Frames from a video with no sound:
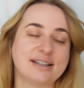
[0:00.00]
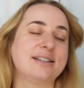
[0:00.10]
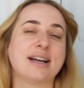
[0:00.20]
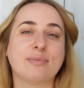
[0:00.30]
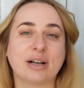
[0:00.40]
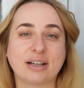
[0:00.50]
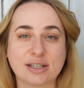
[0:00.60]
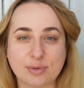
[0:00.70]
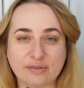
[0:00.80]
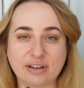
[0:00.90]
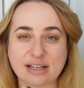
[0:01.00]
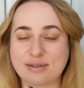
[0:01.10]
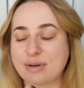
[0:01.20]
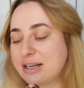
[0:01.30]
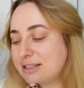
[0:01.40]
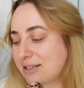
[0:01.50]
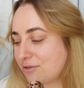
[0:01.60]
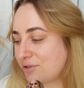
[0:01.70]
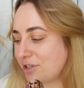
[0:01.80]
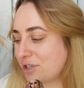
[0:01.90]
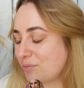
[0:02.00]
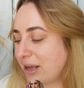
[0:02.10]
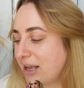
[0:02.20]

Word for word: chciałam nagrać przed wyjazdem, ale nie zdążyliśmy.